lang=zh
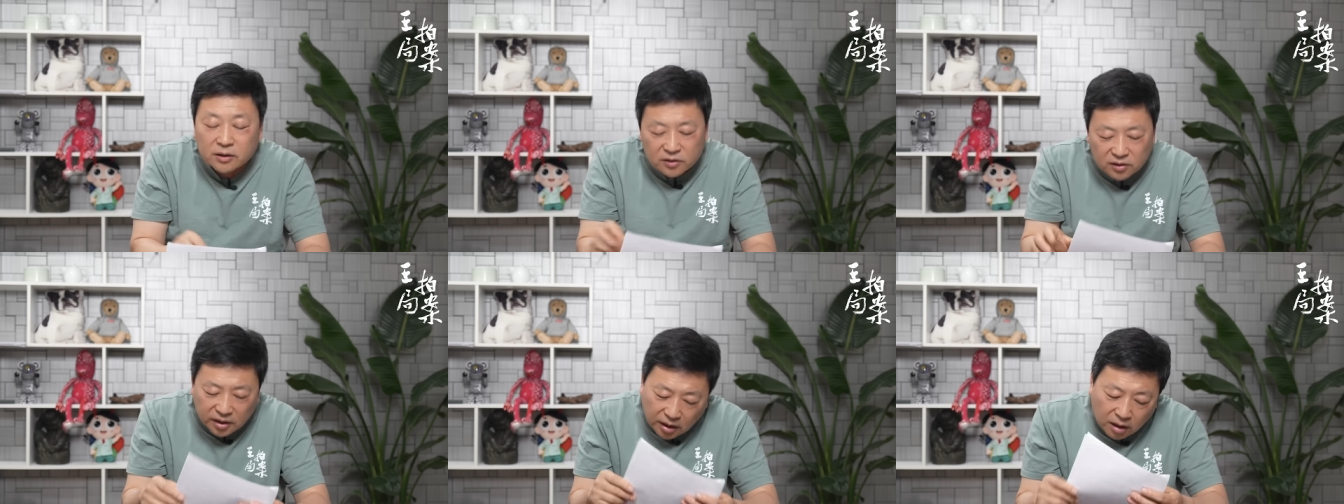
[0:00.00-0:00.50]

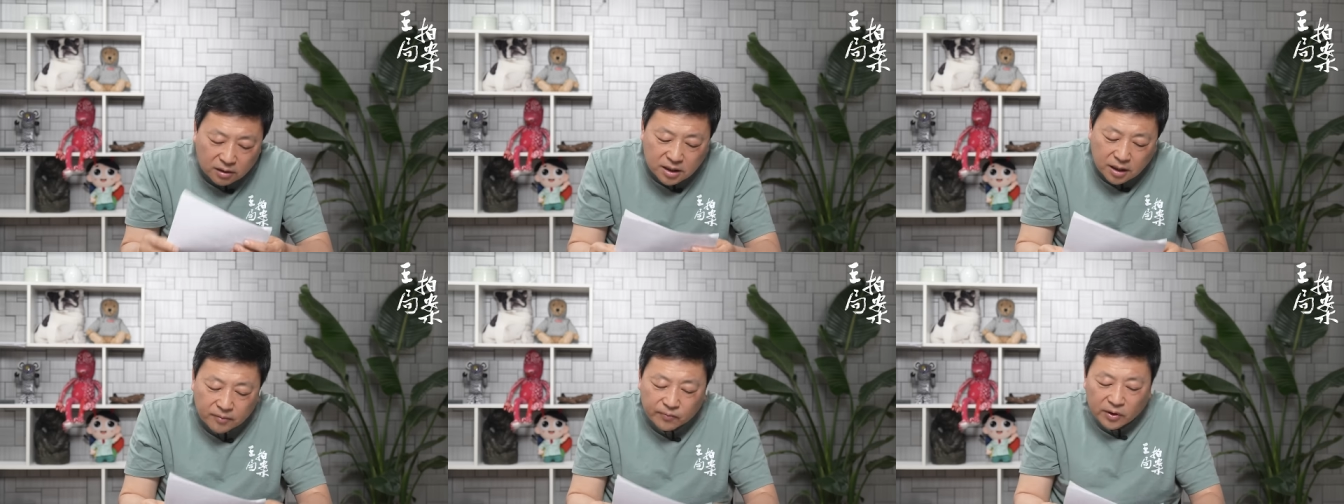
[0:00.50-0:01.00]
字里行
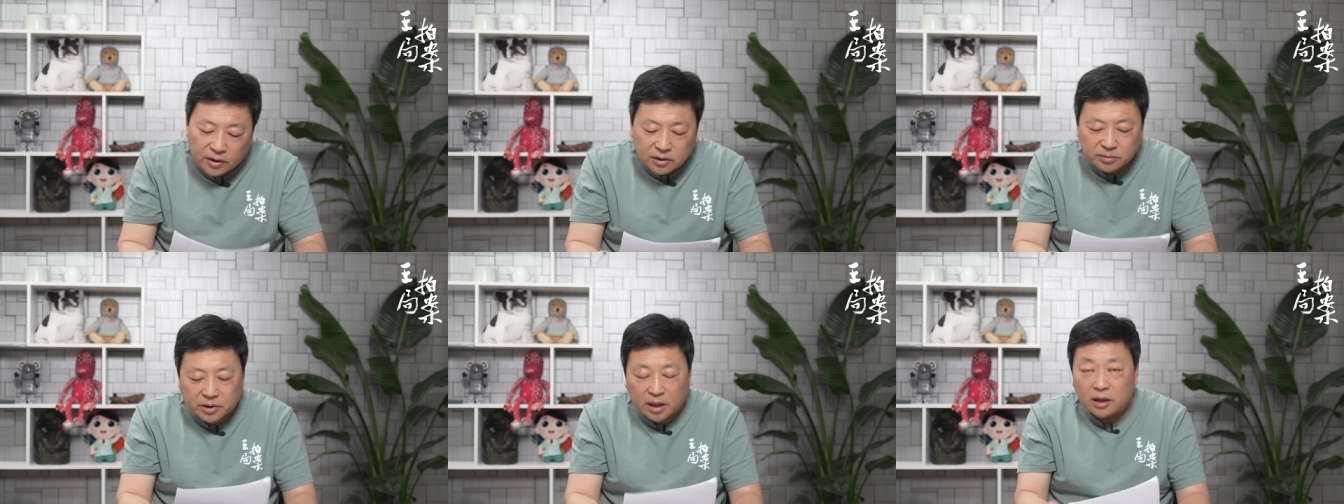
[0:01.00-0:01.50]
间
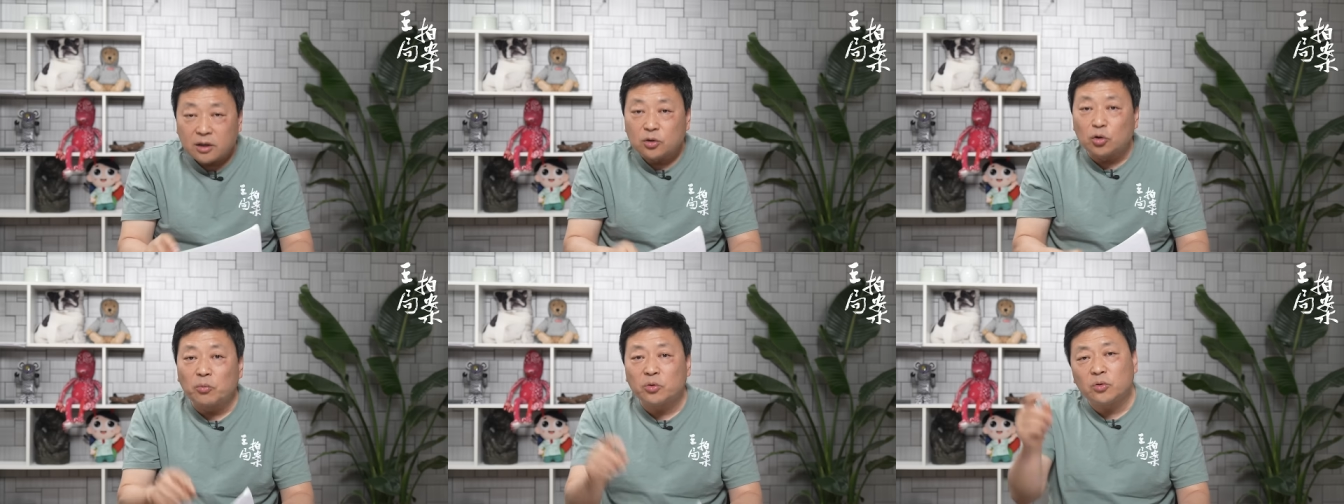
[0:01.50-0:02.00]
是不是
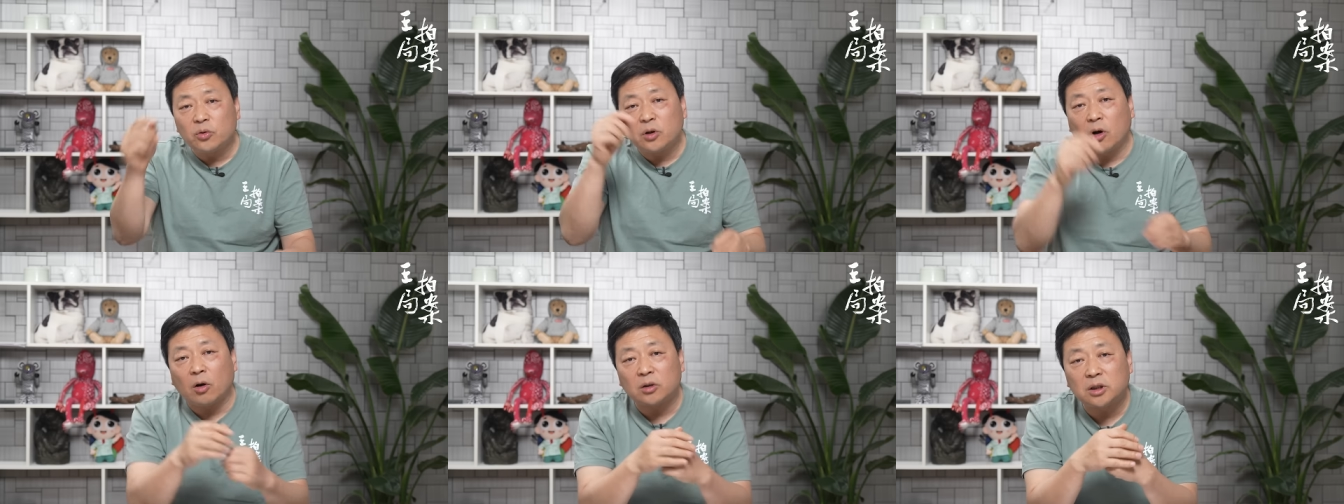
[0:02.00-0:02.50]
动不动要
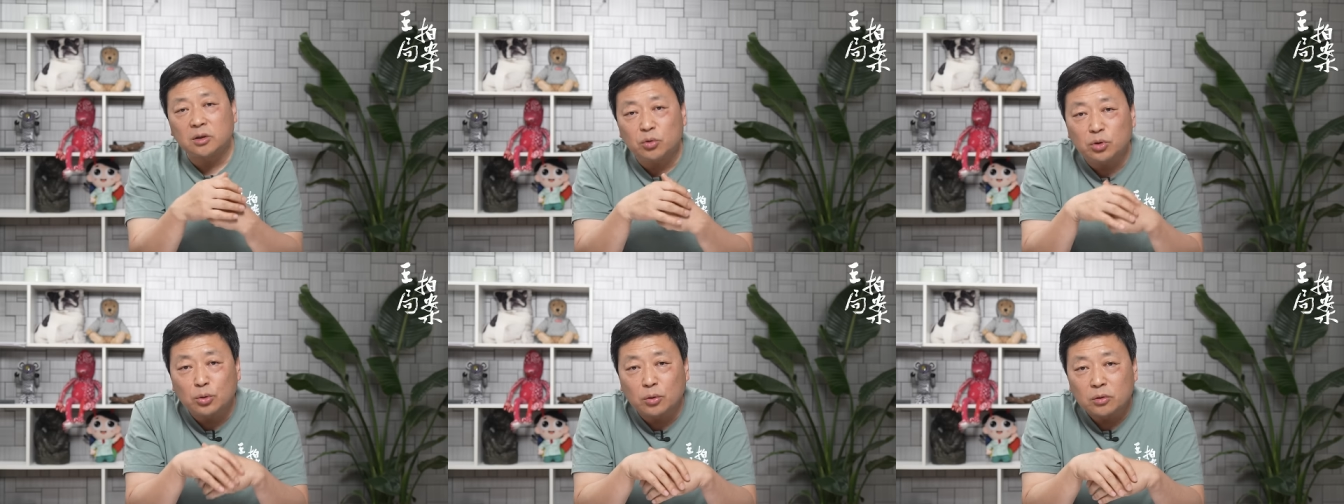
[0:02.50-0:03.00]
搞这个
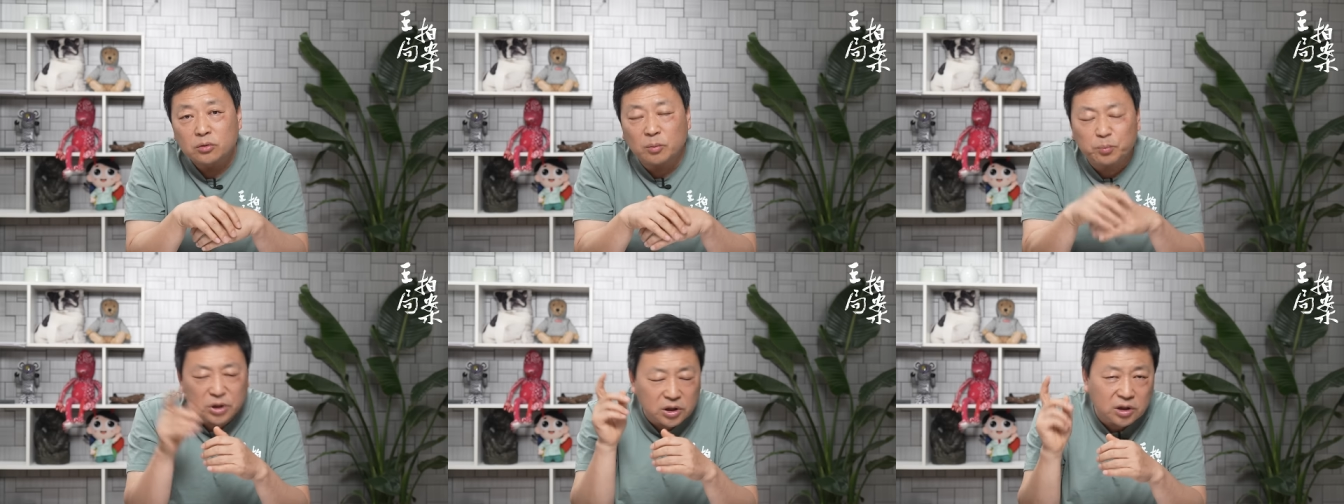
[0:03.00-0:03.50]
运动？说
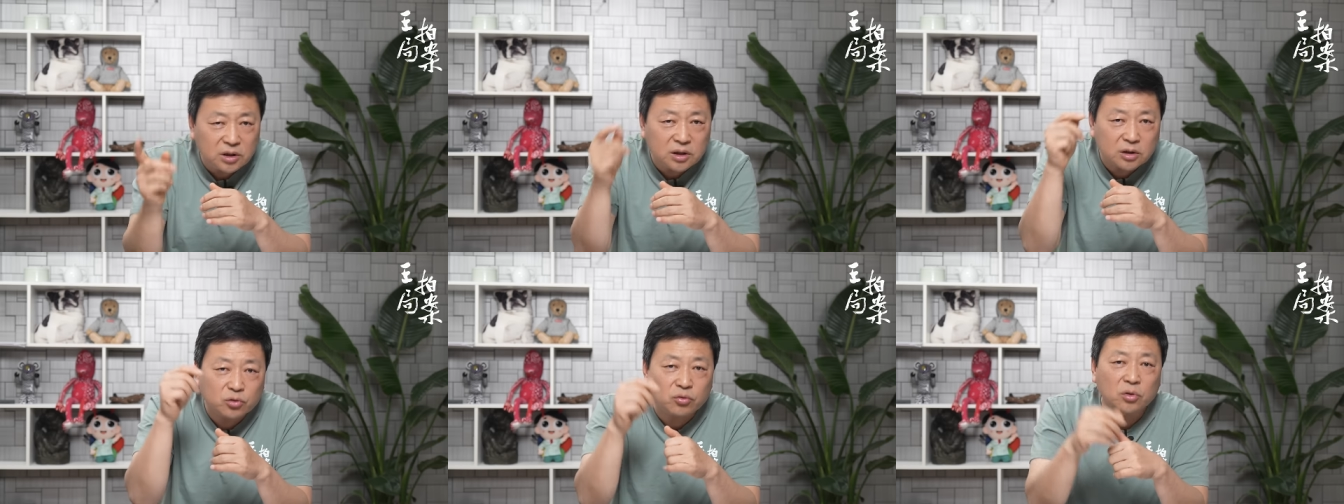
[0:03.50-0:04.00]
批
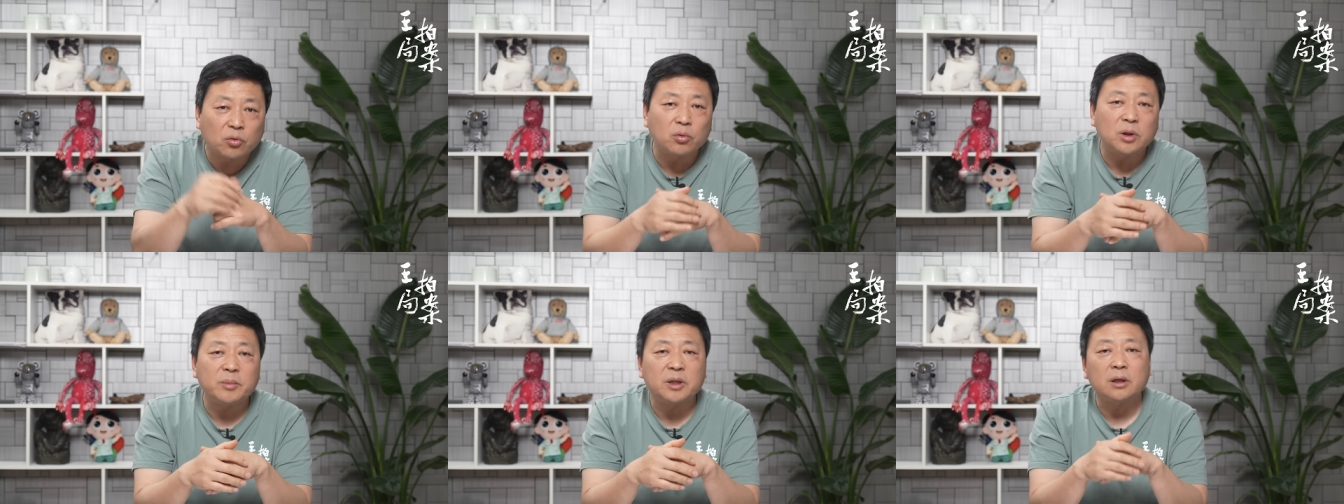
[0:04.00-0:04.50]
这个《水
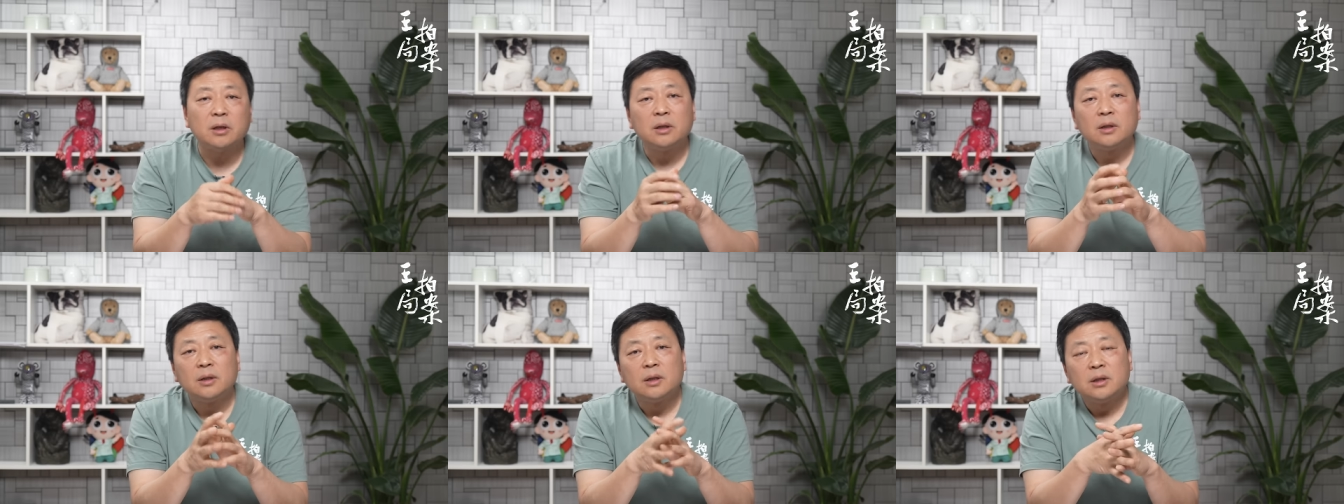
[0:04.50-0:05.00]
浒》里面的。
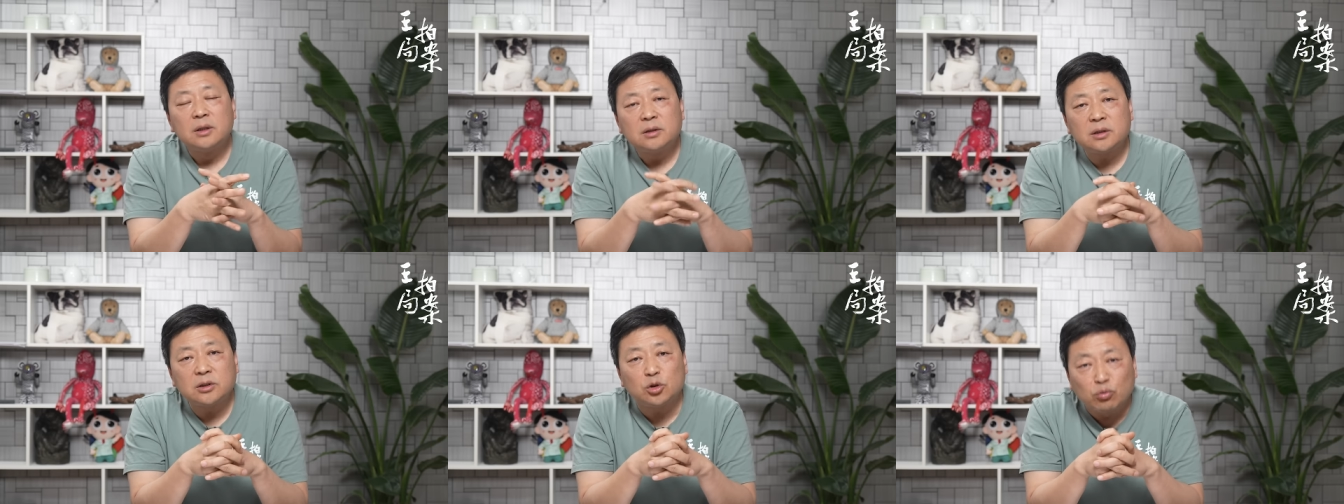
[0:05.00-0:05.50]

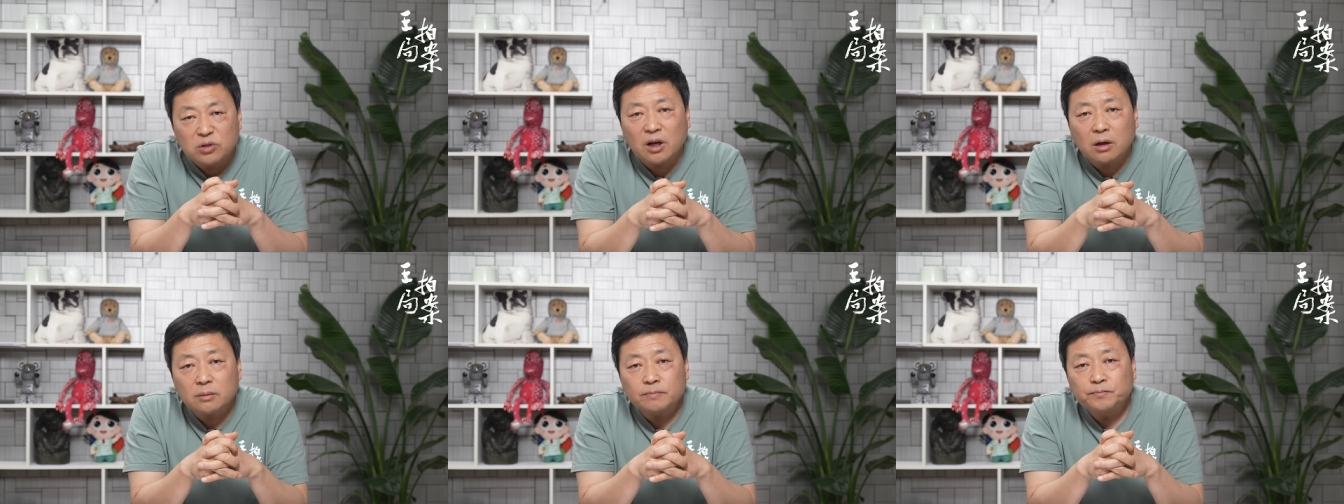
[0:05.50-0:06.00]
这个宋
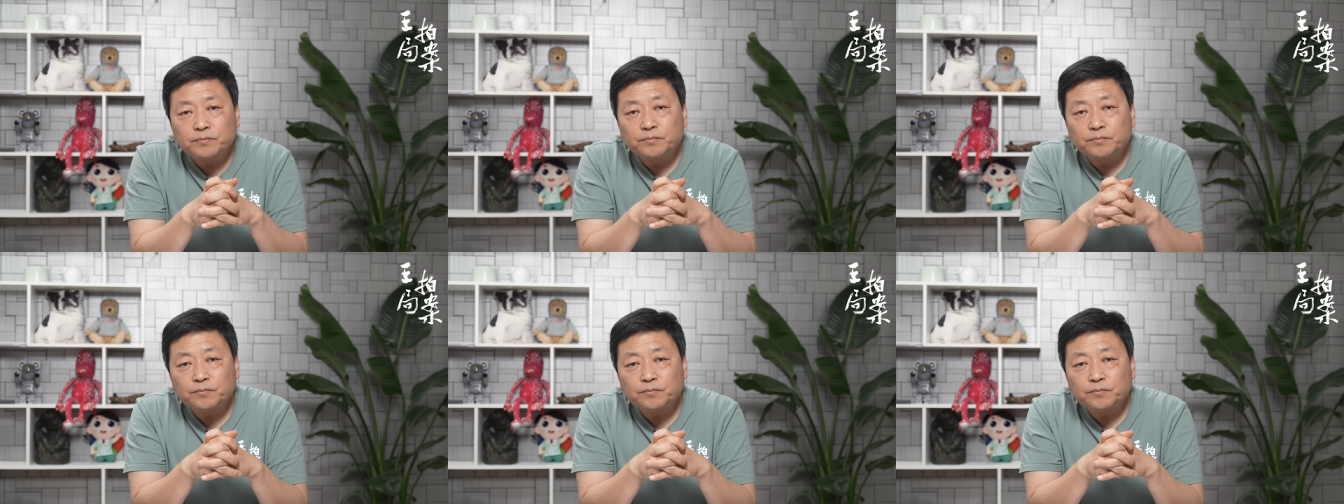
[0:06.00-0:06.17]
江，